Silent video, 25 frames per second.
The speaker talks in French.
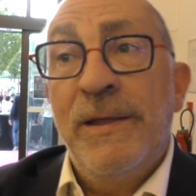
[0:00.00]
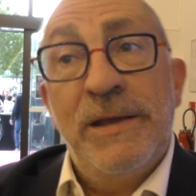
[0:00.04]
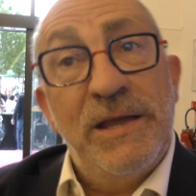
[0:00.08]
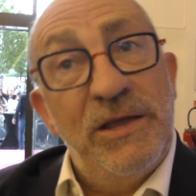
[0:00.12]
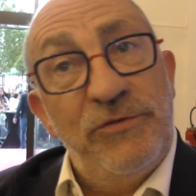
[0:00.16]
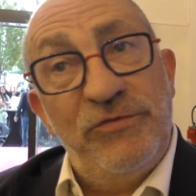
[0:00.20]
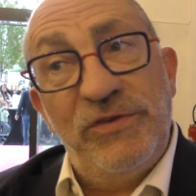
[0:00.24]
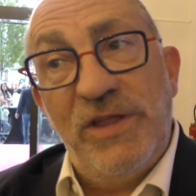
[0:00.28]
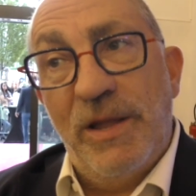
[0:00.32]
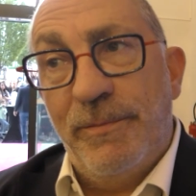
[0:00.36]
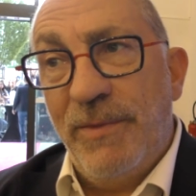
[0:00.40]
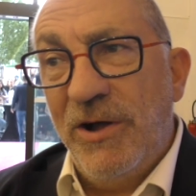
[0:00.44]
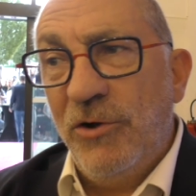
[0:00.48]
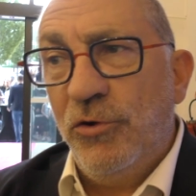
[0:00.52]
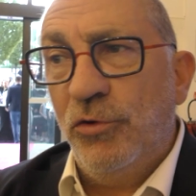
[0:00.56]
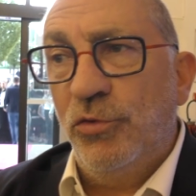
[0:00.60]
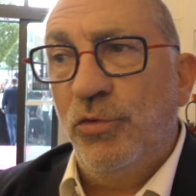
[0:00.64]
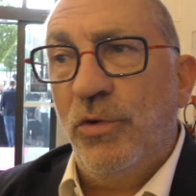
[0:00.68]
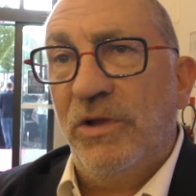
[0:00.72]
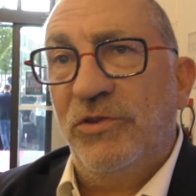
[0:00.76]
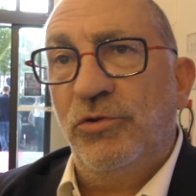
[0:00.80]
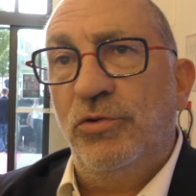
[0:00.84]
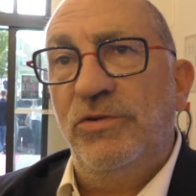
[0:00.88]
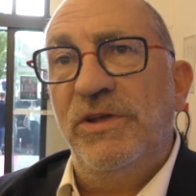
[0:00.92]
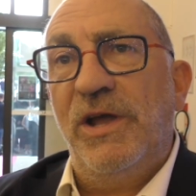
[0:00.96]
Évidemment qu'on
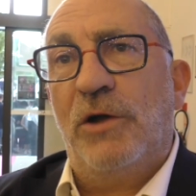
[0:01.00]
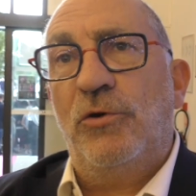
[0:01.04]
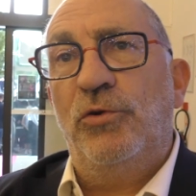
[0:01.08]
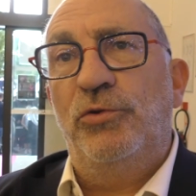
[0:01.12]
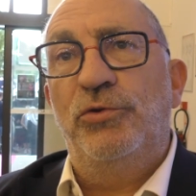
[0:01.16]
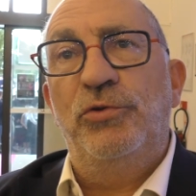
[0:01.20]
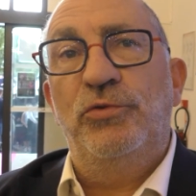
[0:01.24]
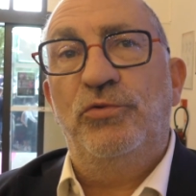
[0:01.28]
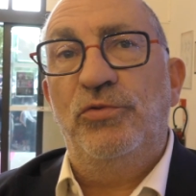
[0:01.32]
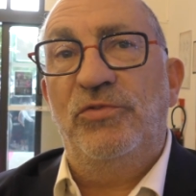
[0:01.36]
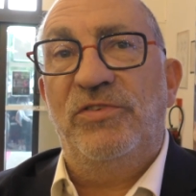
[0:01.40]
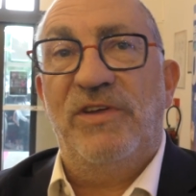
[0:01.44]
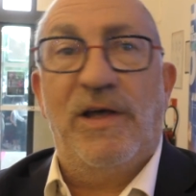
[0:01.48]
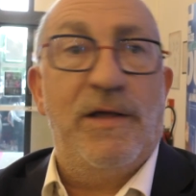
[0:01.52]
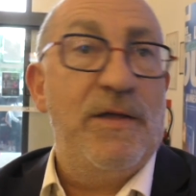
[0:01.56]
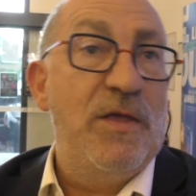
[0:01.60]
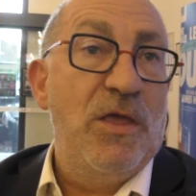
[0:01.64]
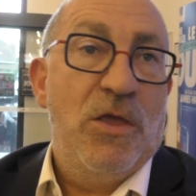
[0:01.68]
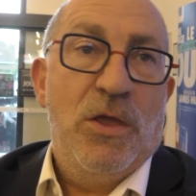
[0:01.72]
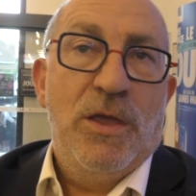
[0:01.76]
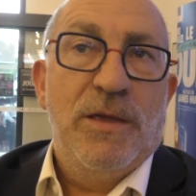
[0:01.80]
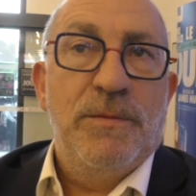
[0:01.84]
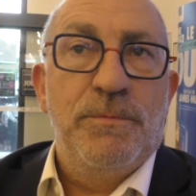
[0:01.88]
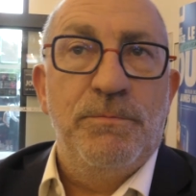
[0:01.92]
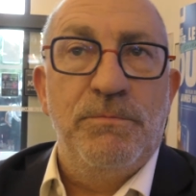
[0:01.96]
doit tenir compte de tout ça.
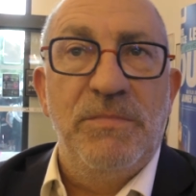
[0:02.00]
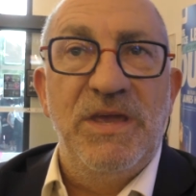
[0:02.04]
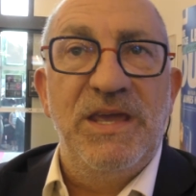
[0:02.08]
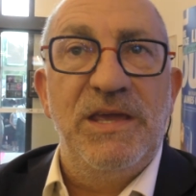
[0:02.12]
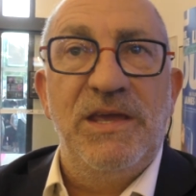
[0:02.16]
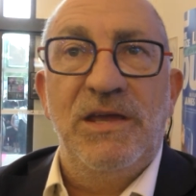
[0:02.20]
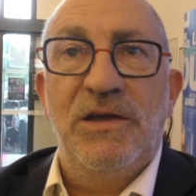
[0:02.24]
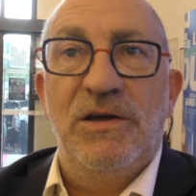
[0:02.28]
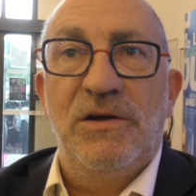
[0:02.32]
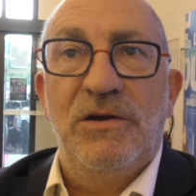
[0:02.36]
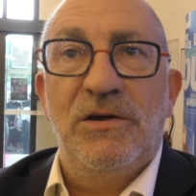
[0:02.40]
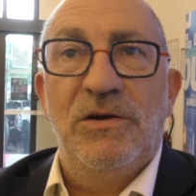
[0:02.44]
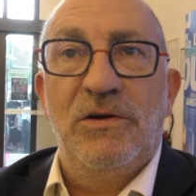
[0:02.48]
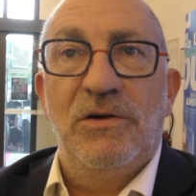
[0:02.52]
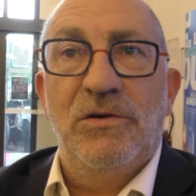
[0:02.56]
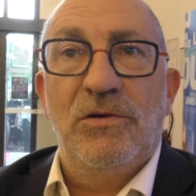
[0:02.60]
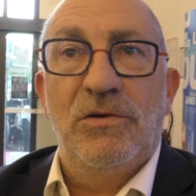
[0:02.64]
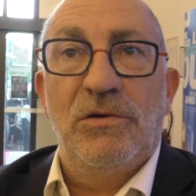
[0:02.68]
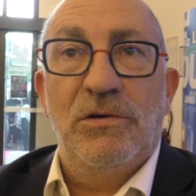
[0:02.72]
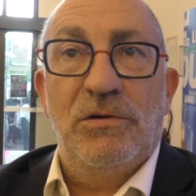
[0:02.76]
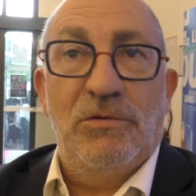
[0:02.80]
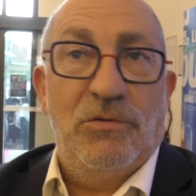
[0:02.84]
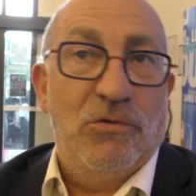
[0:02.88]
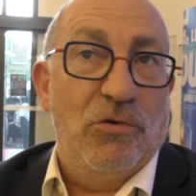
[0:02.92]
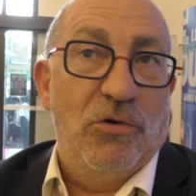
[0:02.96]
Mais
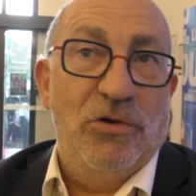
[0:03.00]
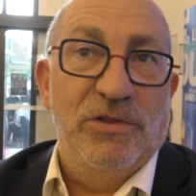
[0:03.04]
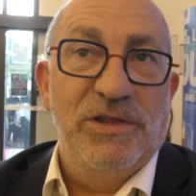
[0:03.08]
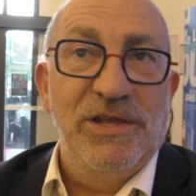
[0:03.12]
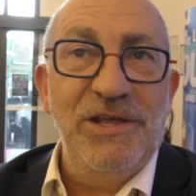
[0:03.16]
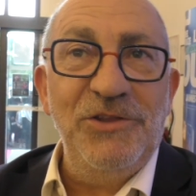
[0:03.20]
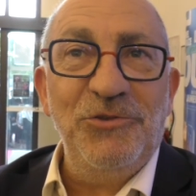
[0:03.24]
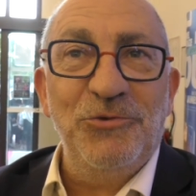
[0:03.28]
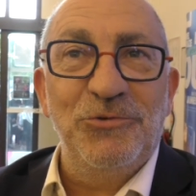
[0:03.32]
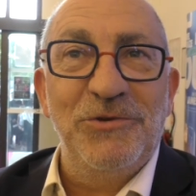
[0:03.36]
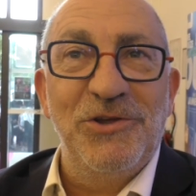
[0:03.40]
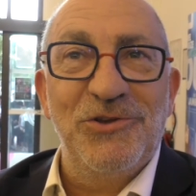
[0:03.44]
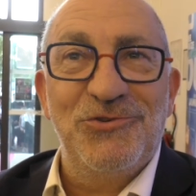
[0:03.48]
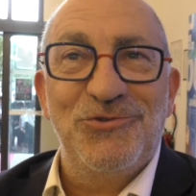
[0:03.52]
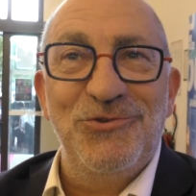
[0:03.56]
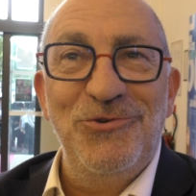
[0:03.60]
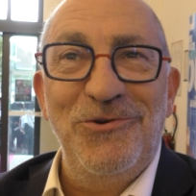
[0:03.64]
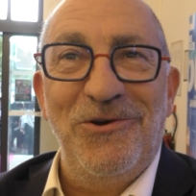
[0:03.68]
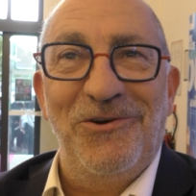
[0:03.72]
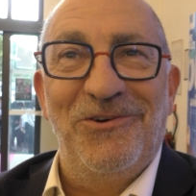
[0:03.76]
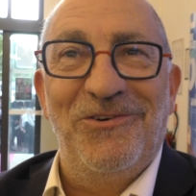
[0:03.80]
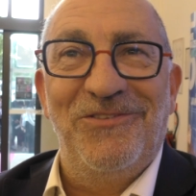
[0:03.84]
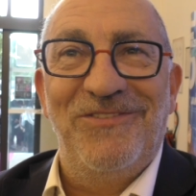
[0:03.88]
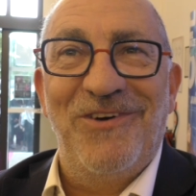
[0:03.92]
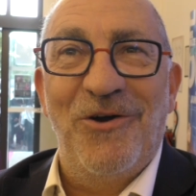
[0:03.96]
euh, on y est tous les
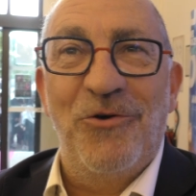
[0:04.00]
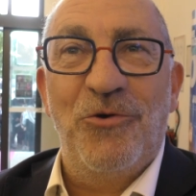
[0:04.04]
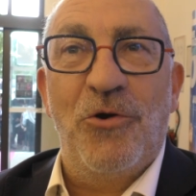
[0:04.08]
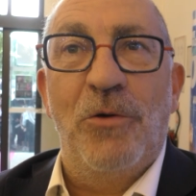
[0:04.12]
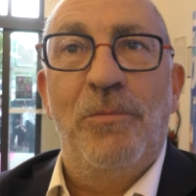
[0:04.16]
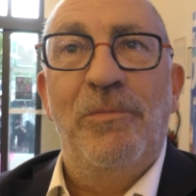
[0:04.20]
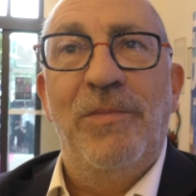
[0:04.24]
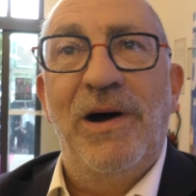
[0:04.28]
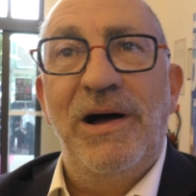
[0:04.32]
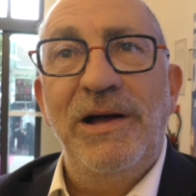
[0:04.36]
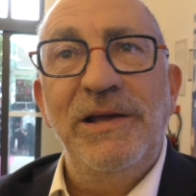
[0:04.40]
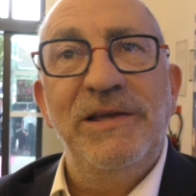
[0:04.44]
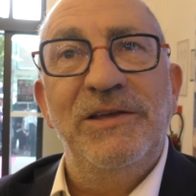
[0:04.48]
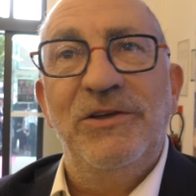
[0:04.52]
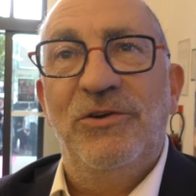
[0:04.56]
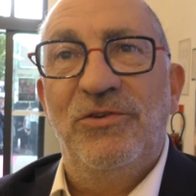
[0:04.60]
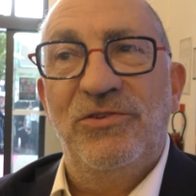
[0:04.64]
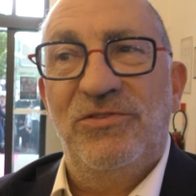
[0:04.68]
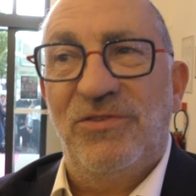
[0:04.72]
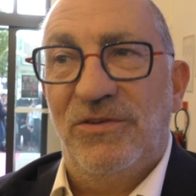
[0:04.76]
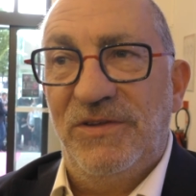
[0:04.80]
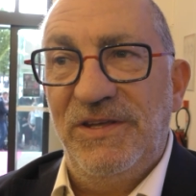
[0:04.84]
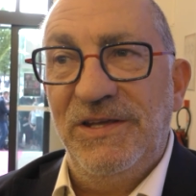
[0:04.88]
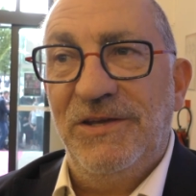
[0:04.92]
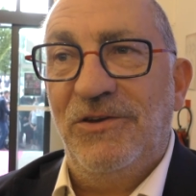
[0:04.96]
jours, on va au combat et
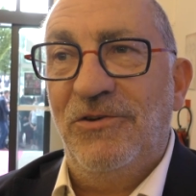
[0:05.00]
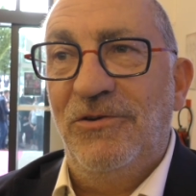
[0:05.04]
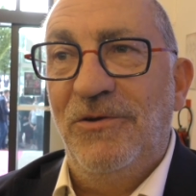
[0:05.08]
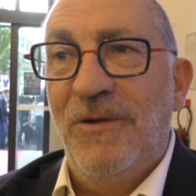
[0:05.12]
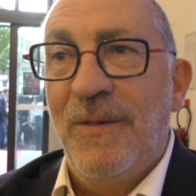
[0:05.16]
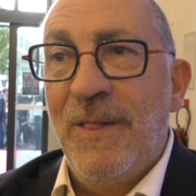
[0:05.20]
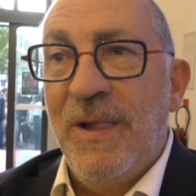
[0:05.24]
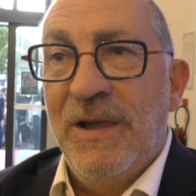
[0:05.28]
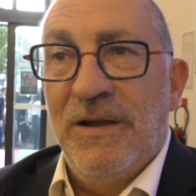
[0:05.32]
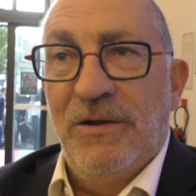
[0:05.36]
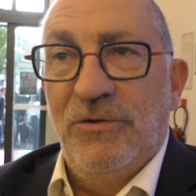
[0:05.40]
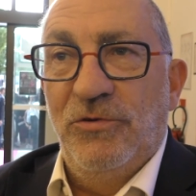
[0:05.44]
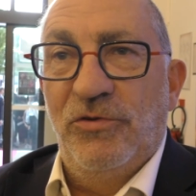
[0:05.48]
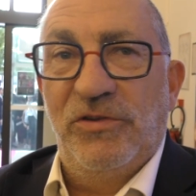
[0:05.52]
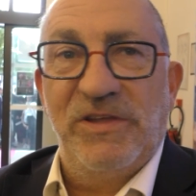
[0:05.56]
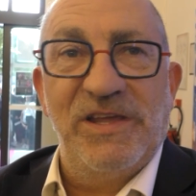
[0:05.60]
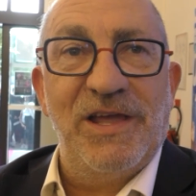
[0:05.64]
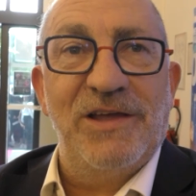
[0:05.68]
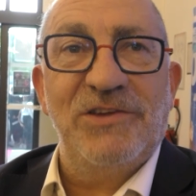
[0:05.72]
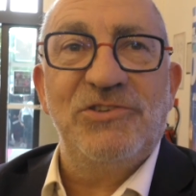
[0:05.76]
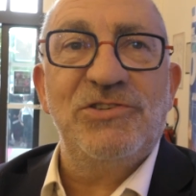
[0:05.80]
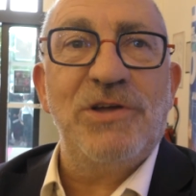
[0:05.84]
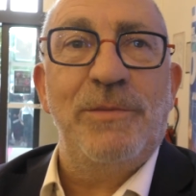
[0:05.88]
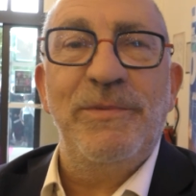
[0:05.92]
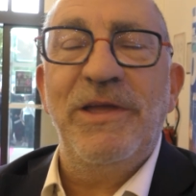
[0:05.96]
on se dit qu'il
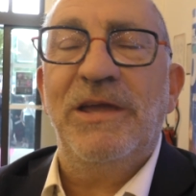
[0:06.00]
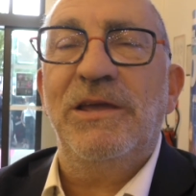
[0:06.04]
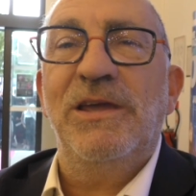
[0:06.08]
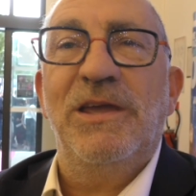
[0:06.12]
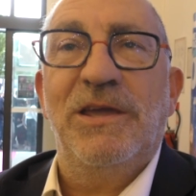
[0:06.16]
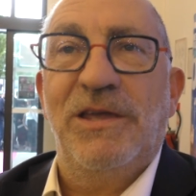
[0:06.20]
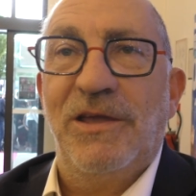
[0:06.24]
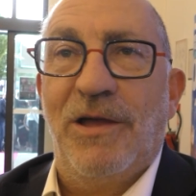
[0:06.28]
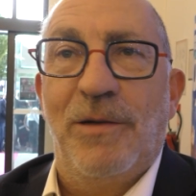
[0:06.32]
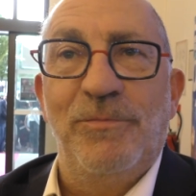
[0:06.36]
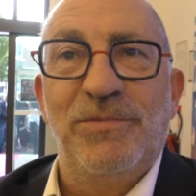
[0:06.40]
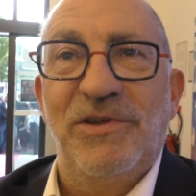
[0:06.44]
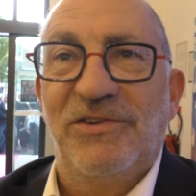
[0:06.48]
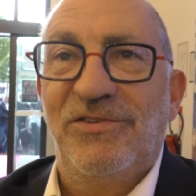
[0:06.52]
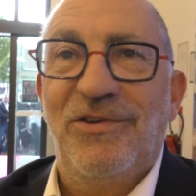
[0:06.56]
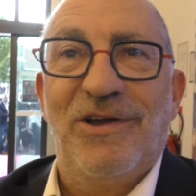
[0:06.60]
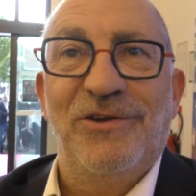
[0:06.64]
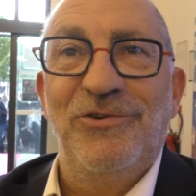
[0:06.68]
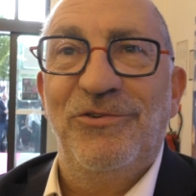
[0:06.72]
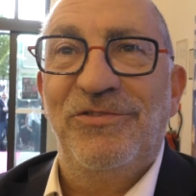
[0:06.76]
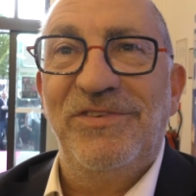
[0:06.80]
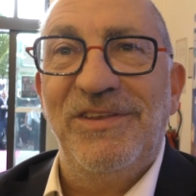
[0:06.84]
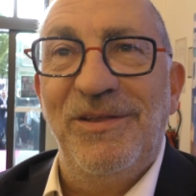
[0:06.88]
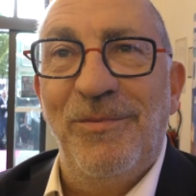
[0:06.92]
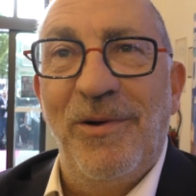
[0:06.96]
n'y a jamais rien qui
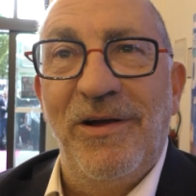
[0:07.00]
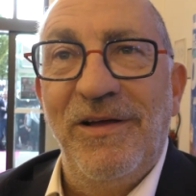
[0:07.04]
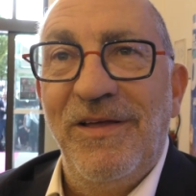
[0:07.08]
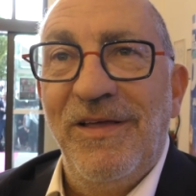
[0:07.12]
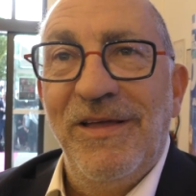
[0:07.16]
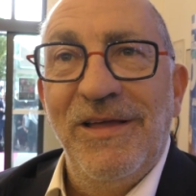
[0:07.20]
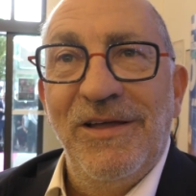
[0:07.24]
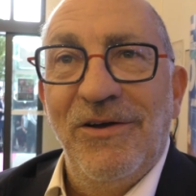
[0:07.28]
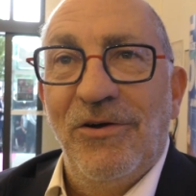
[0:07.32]
remplacera le cinéma.